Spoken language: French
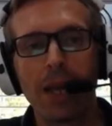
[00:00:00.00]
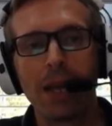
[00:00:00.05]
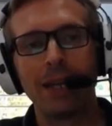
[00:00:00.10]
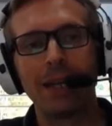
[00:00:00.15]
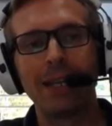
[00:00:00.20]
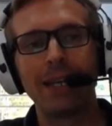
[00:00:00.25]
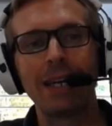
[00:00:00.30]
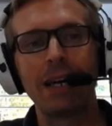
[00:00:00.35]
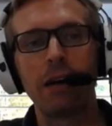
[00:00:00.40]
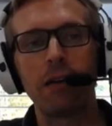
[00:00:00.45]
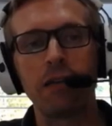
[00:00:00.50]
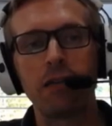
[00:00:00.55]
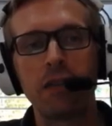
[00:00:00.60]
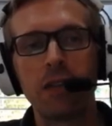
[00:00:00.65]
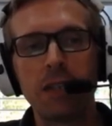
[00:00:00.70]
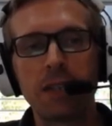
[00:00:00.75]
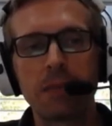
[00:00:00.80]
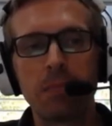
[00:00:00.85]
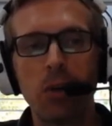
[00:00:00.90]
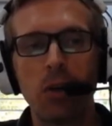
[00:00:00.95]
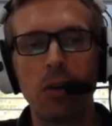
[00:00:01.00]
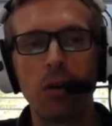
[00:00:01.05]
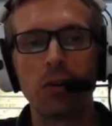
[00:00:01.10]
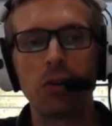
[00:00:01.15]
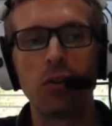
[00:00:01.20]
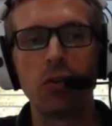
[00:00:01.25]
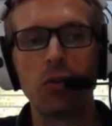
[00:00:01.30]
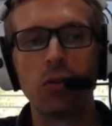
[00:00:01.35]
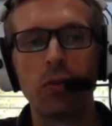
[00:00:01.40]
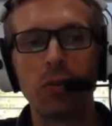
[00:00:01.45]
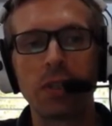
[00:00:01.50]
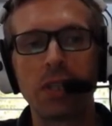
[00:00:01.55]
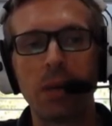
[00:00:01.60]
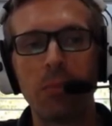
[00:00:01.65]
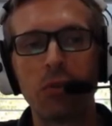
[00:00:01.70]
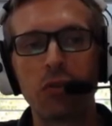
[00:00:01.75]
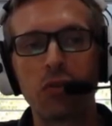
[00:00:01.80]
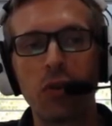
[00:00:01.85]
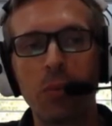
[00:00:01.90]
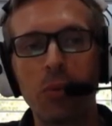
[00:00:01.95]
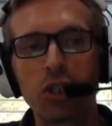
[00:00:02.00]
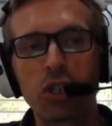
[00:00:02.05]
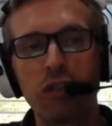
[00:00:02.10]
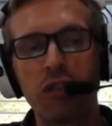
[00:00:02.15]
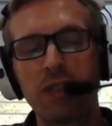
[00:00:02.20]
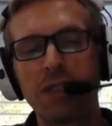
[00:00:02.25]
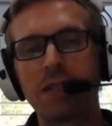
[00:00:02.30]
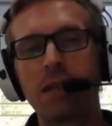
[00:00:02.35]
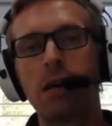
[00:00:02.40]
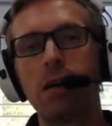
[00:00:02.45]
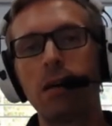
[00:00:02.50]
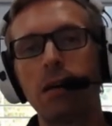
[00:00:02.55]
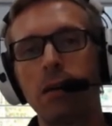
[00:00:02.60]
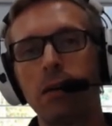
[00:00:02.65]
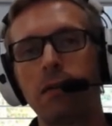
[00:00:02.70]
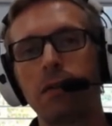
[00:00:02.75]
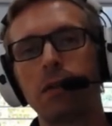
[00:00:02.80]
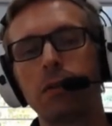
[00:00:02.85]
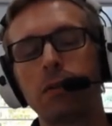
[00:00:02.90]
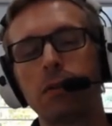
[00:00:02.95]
les graphismes dont tu as besoin. Moi j'ai fait ça, hein,